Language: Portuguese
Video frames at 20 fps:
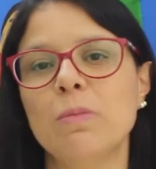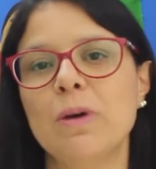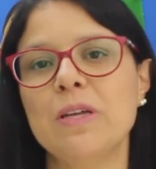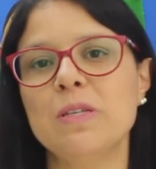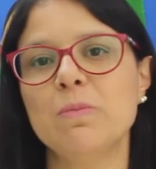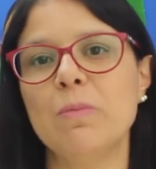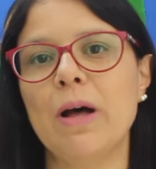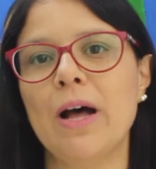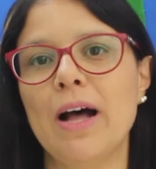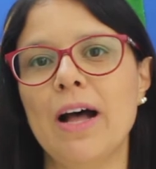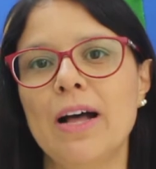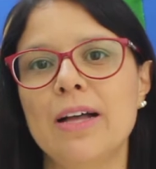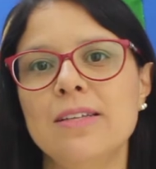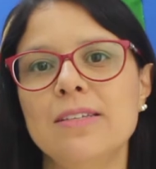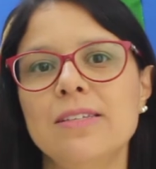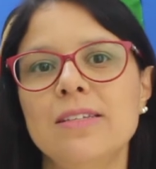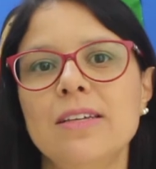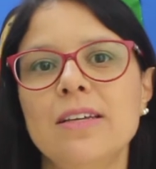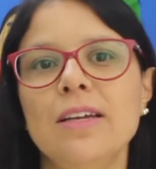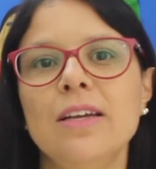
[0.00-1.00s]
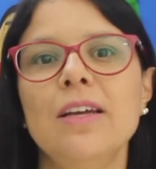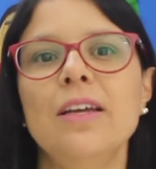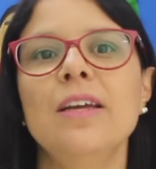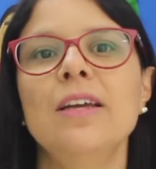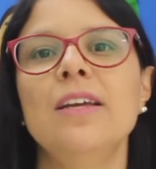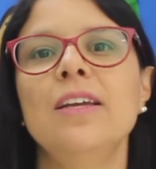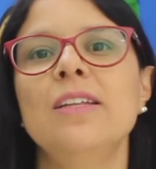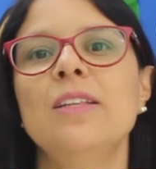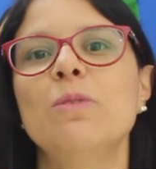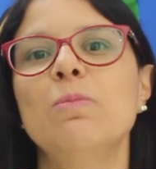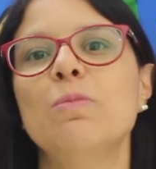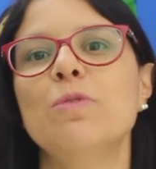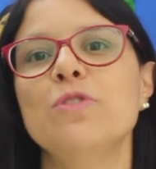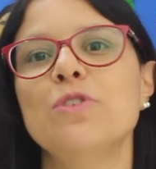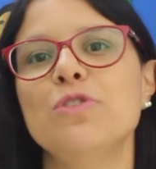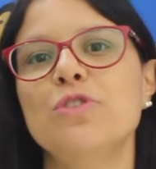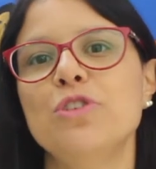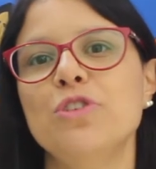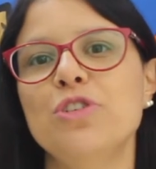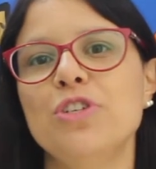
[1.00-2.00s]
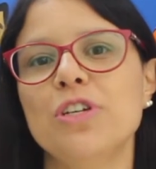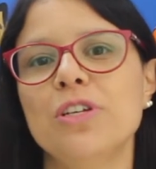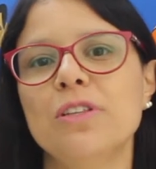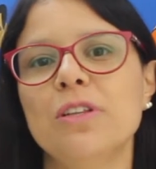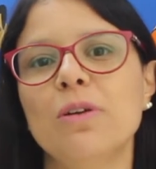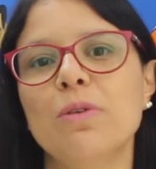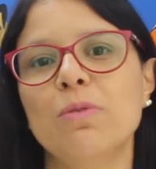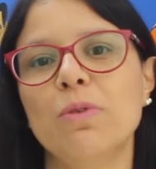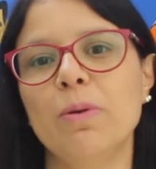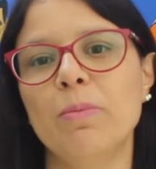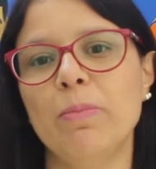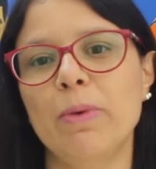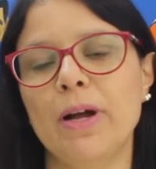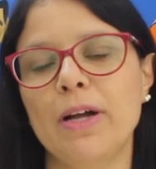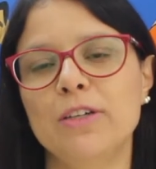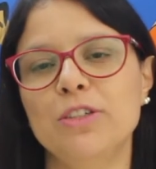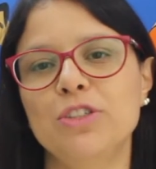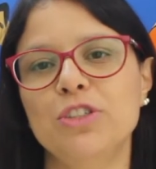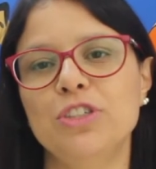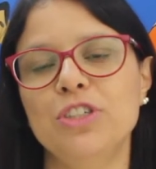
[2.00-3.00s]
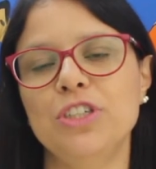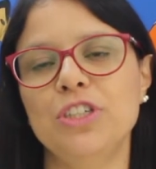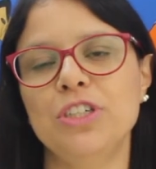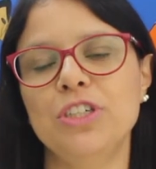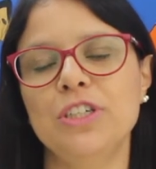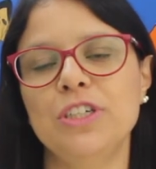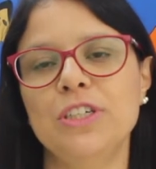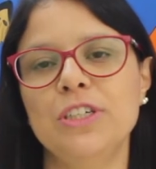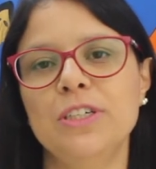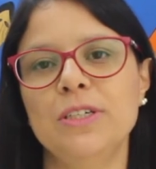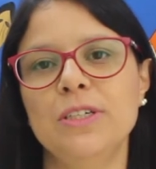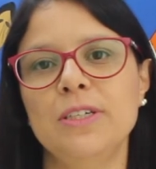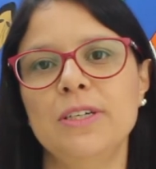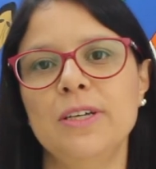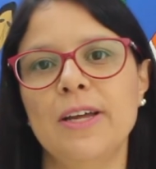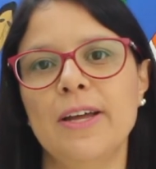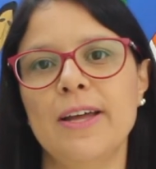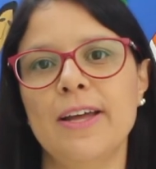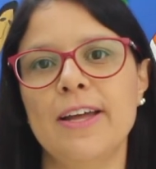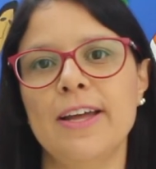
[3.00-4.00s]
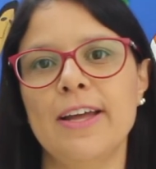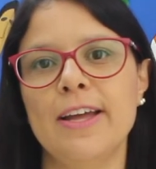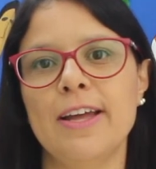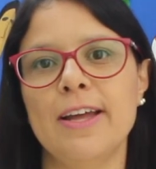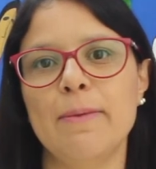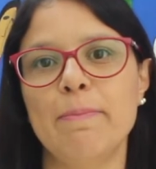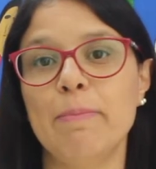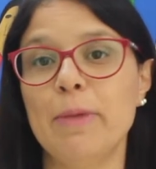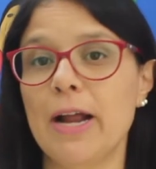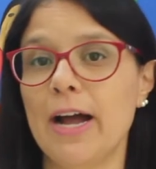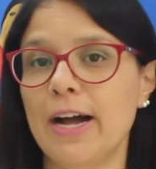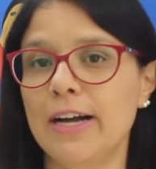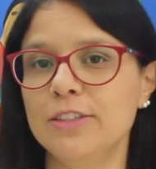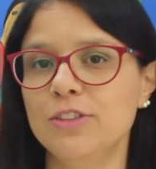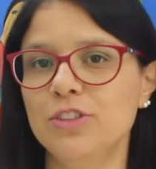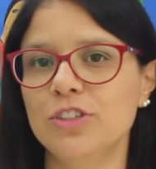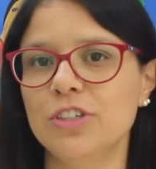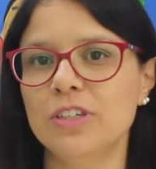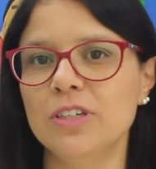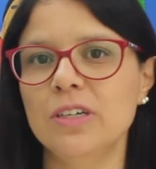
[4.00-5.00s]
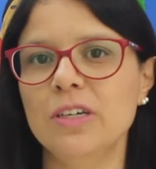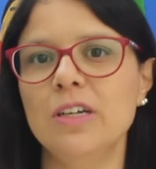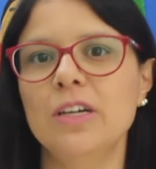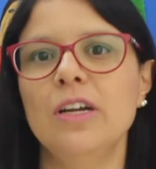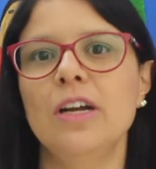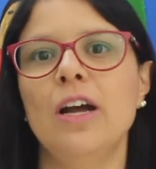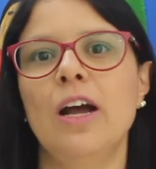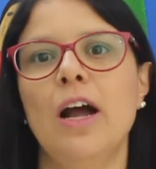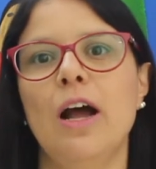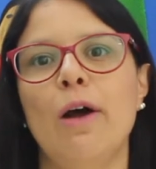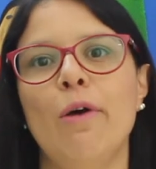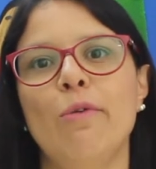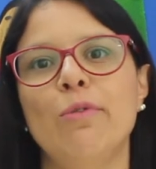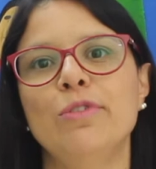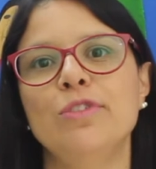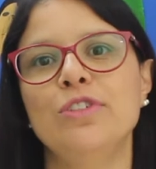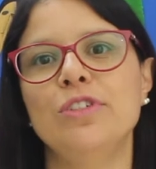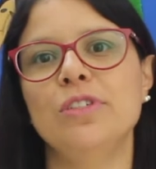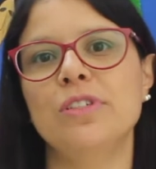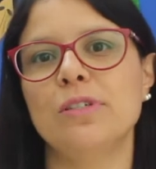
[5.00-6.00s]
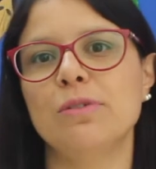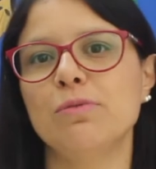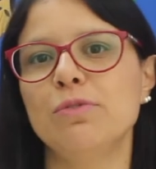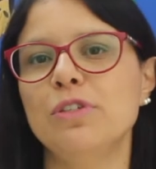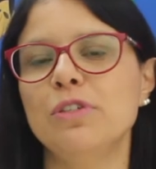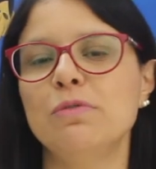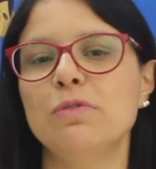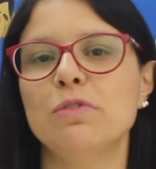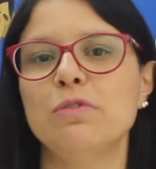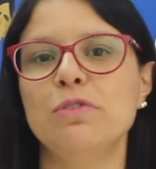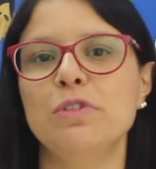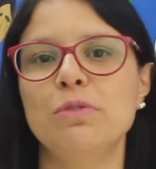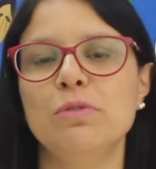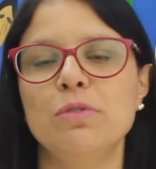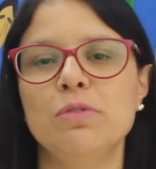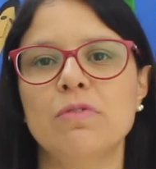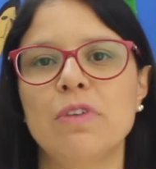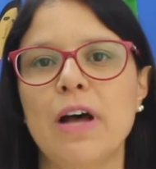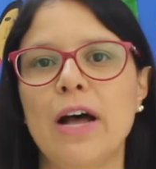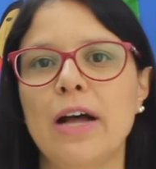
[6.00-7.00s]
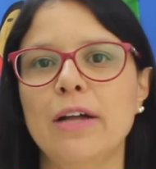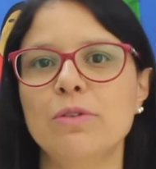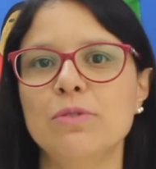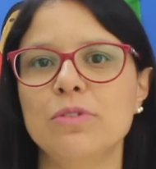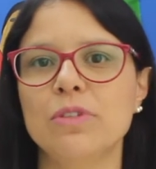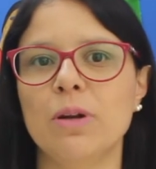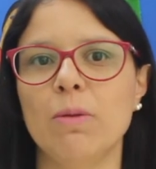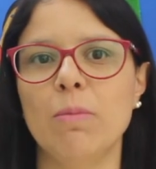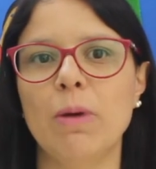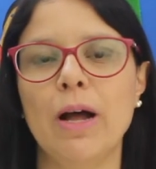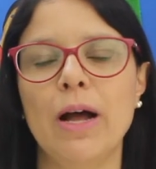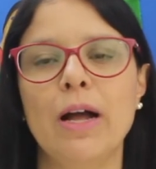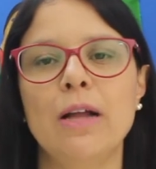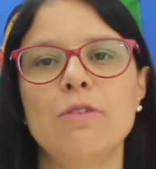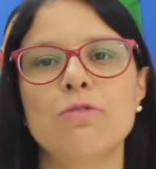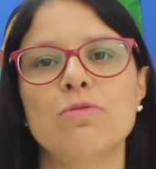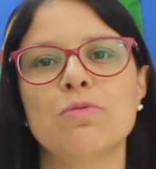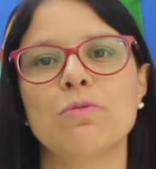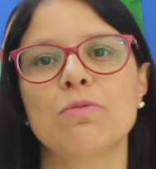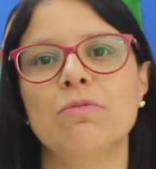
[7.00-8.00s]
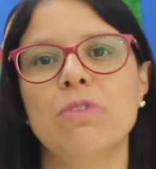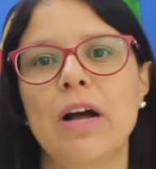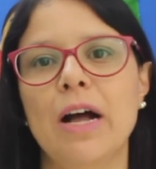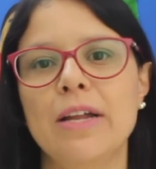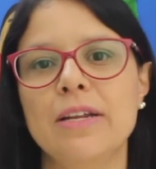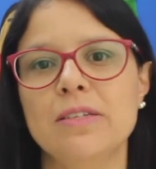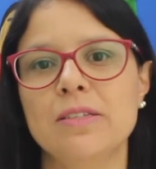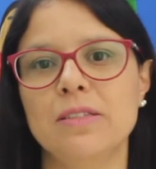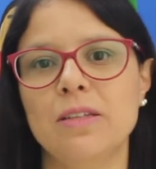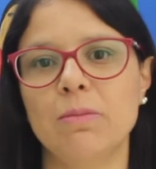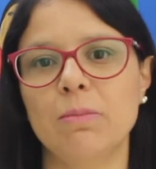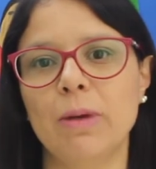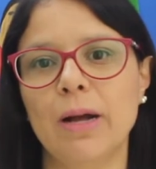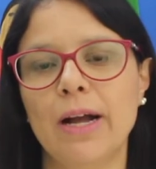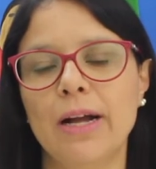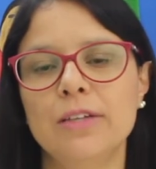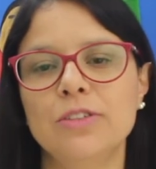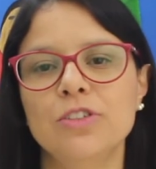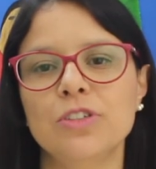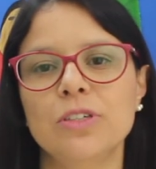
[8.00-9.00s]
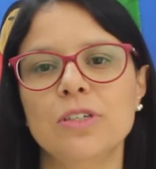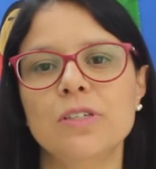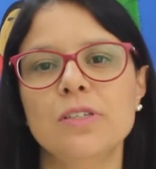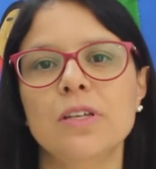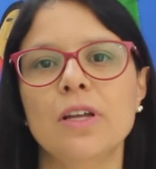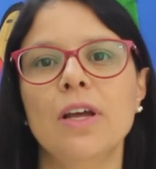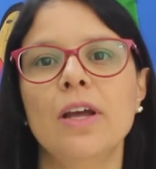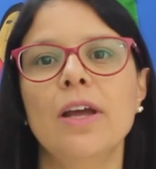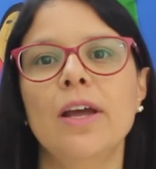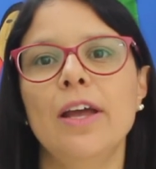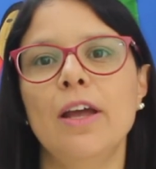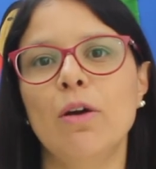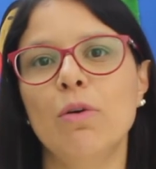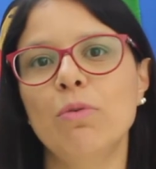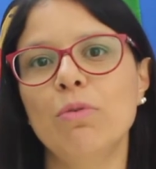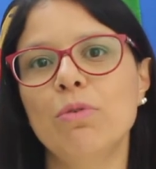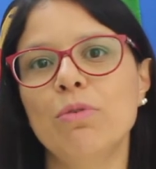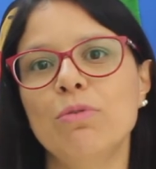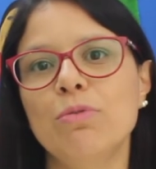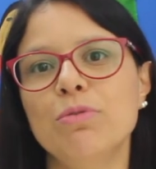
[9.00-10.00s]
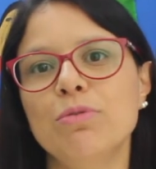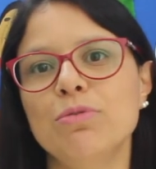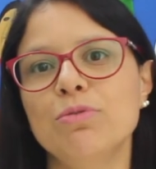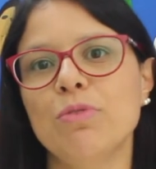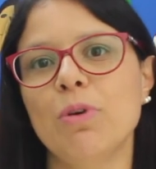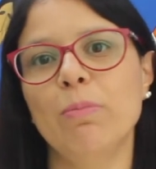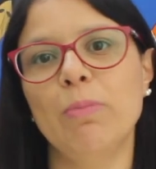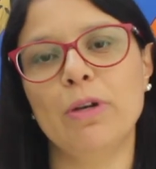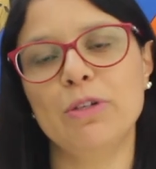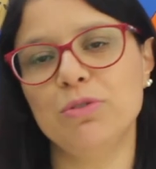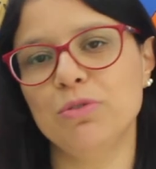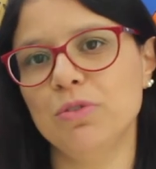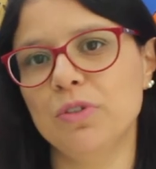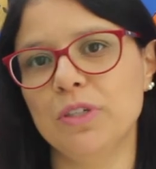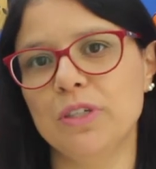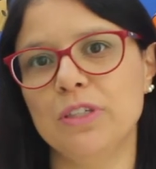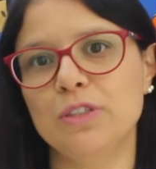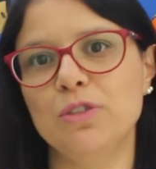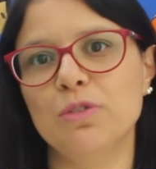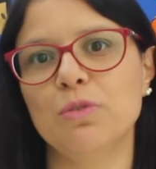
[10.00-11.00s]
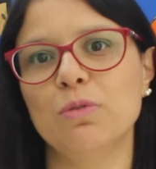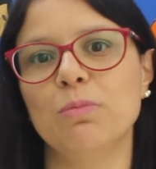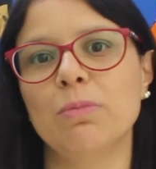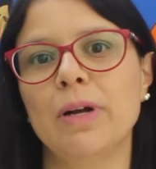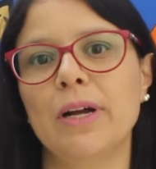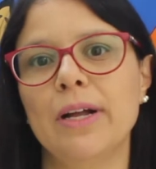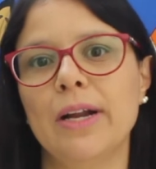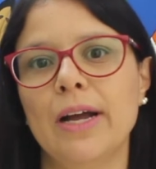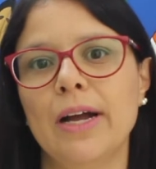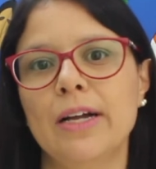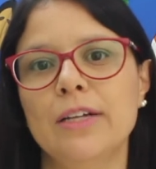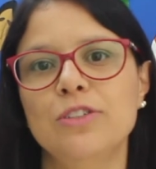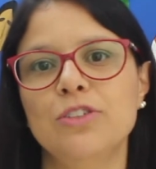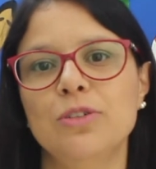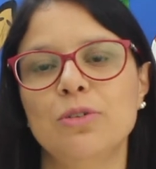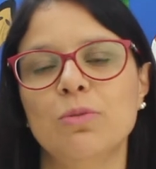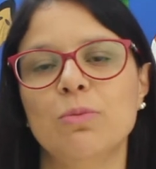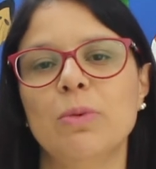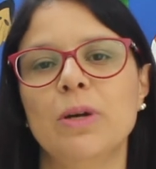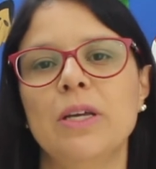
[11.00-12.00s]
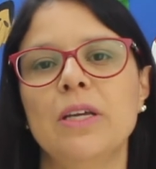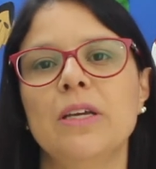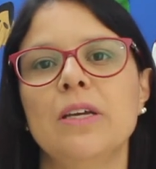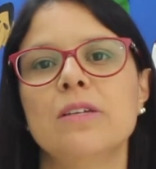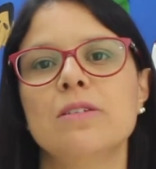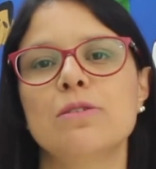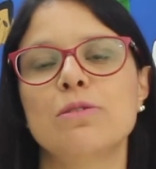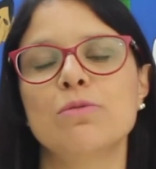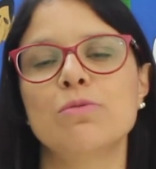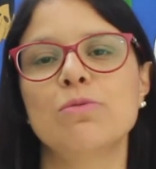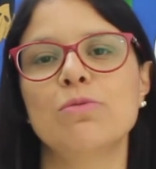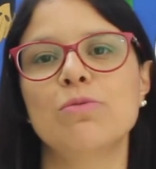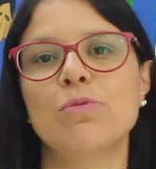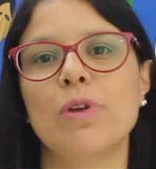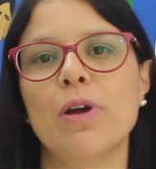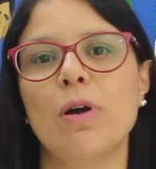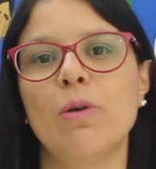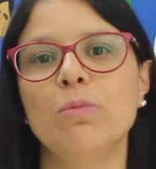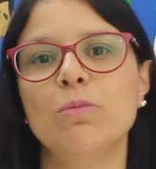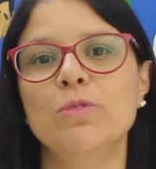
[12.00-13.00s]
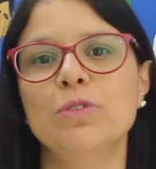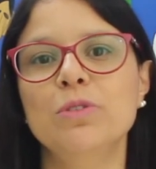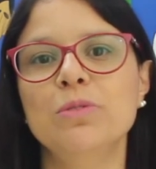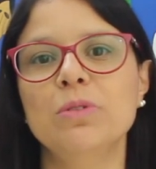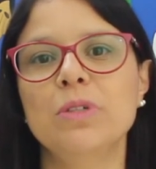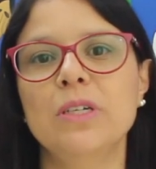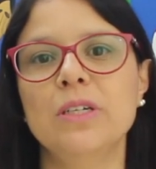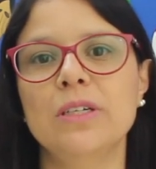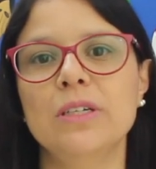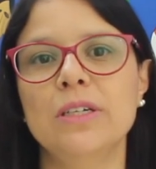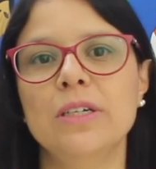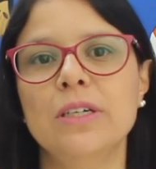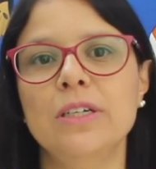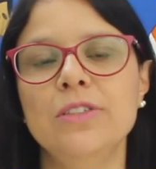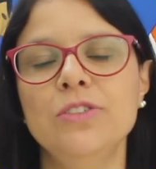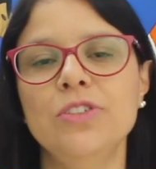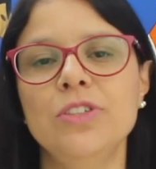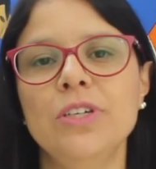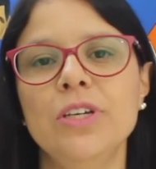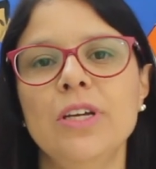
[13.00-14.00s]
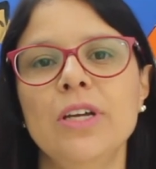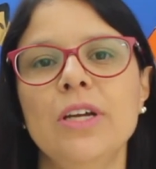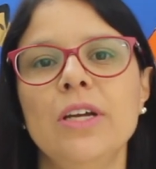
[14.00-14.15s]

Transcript: mais base e depois a gente entra com a parte é, prática, aonde são desenvolvidos vários trabalhos com várias temáticas. É um curso apaixonante, com uma grade, com uma riqueza cultural muito grande